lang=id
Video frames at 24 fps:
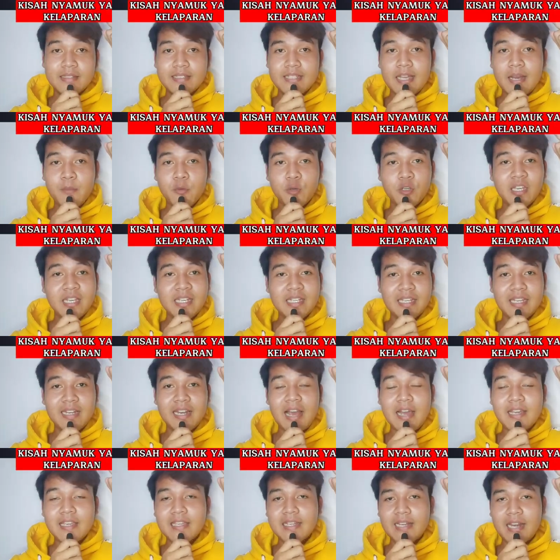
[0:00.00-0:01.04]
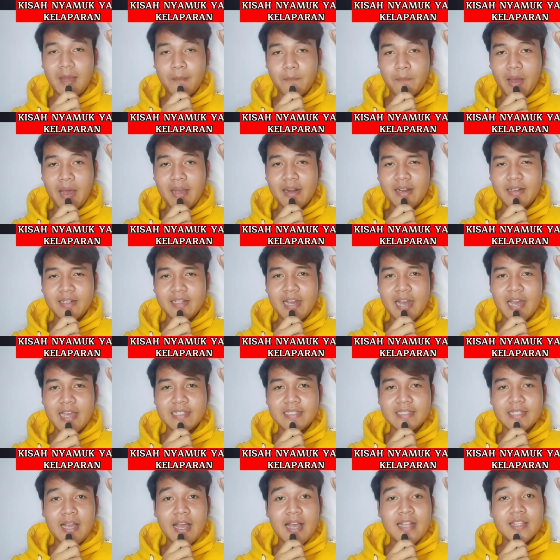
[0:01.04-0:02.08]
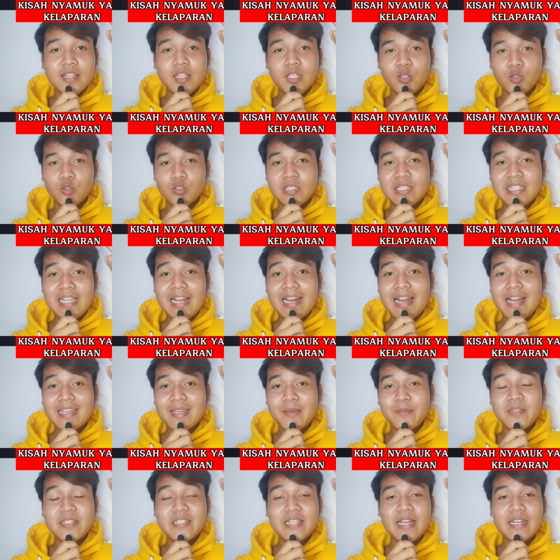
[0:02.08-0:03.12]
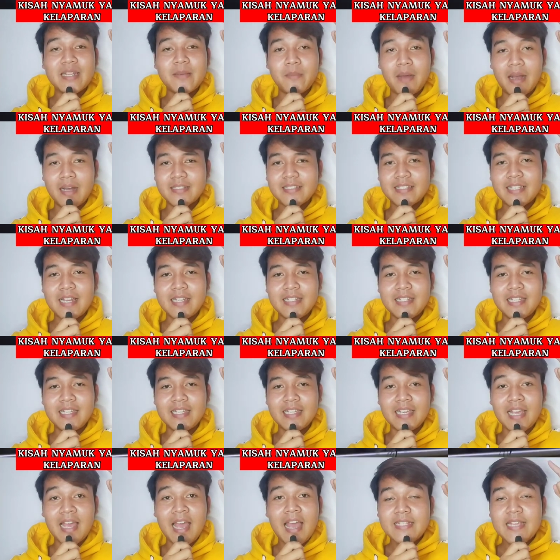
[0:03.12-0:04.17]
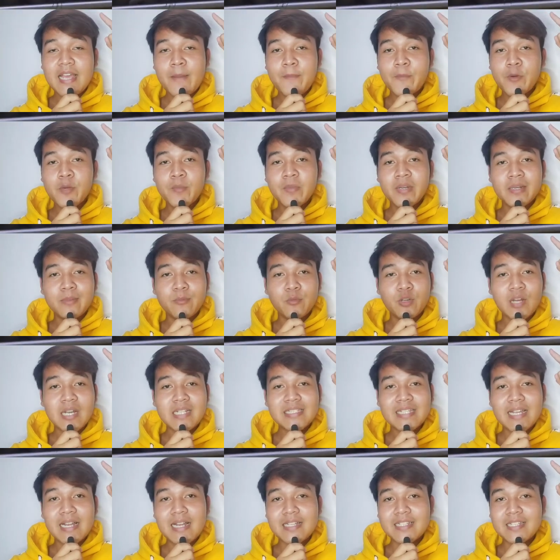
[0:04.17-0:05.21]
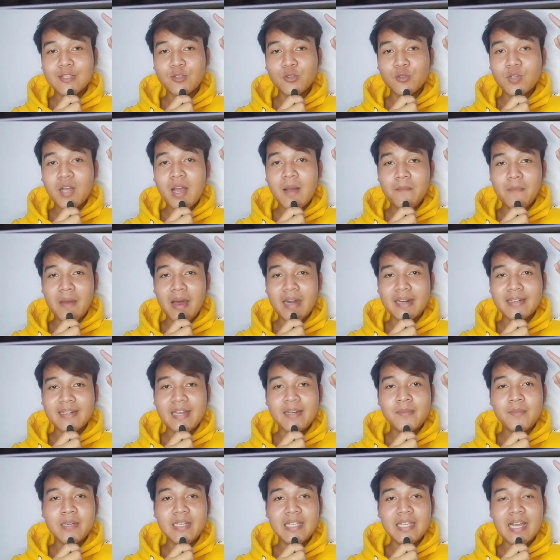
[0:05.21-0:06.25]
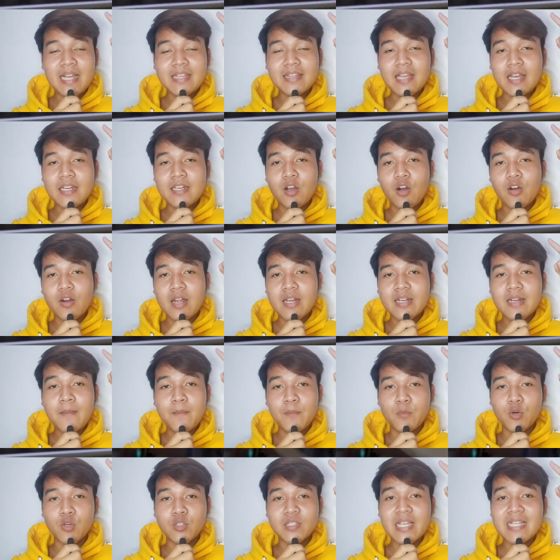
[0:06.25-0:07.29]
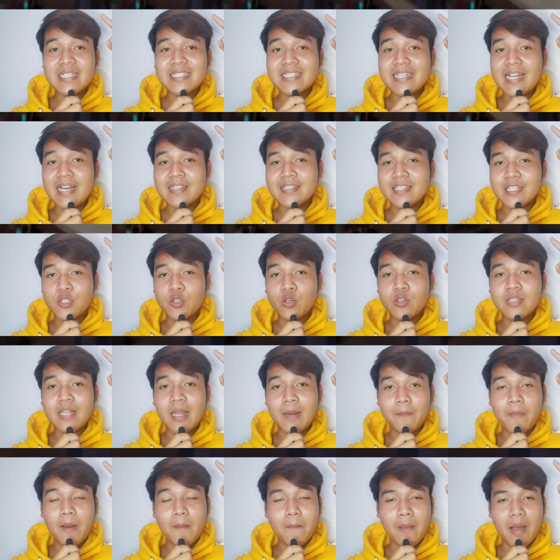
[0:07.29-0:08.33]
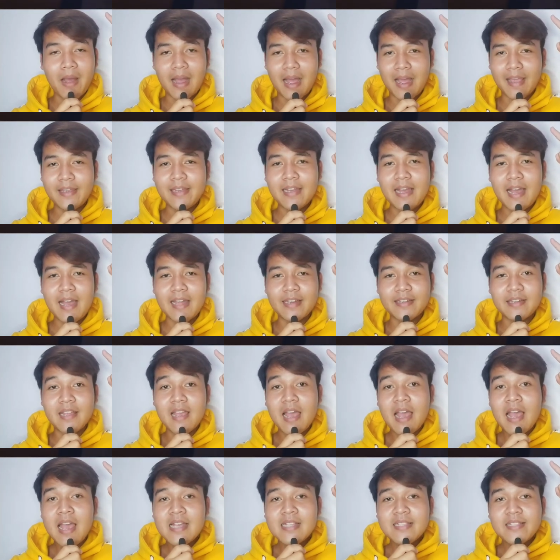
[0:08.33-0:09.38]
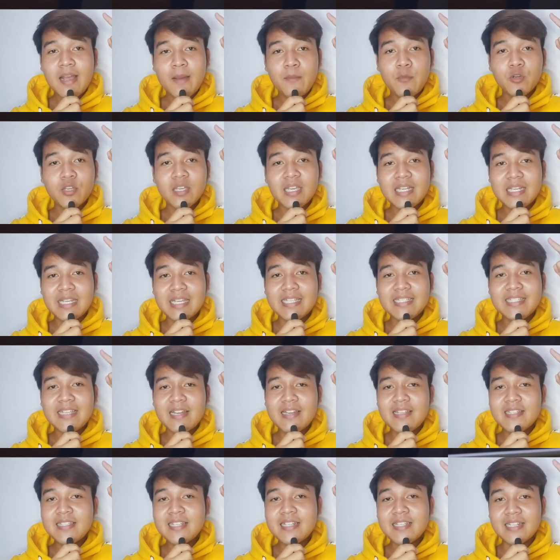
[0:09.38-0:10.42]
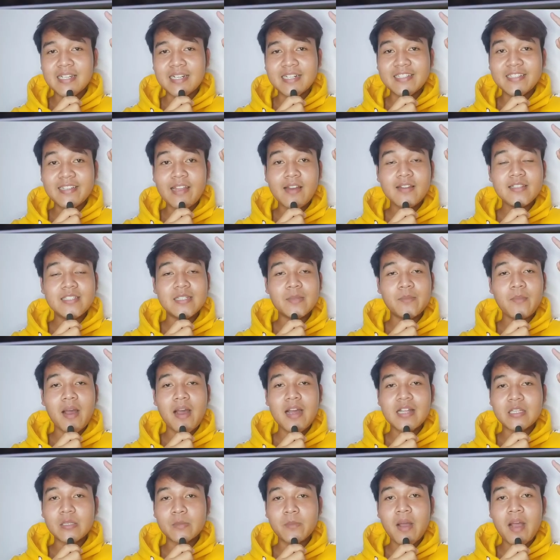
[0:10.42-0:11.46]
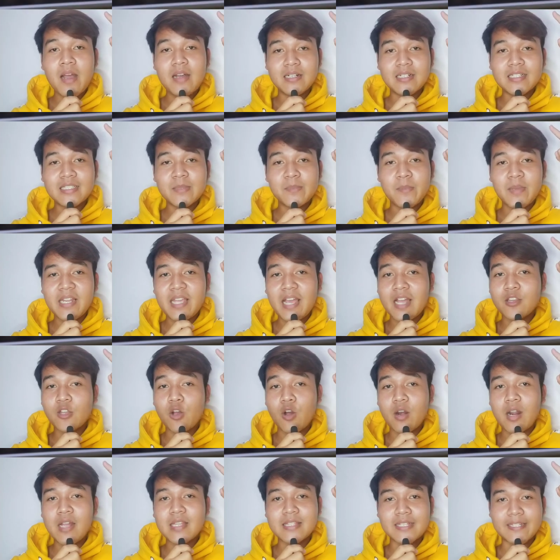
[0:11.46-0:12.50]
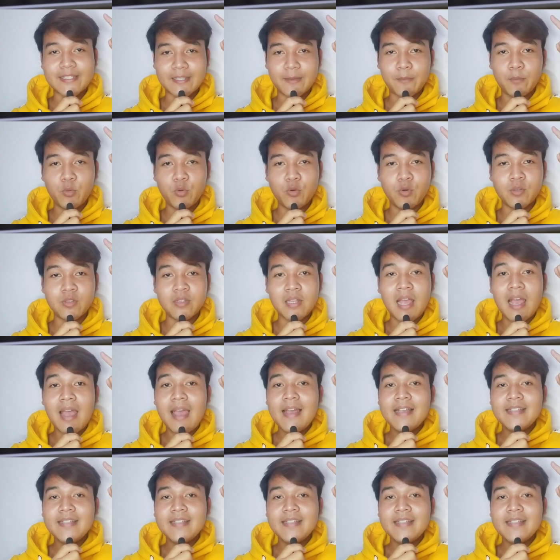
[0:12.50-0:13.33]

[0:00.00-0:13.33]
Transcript: Nyamuk ini lagi kelaparan guys. Terus dia lagi mencari mangsa nih. Dia pun menemukan salah satu kamar dan melihat ada orang gemuk yang sedang tidur tanpa pakaian. Nyamuk ini jadi senang dan semangat banget melihat orang tersebut.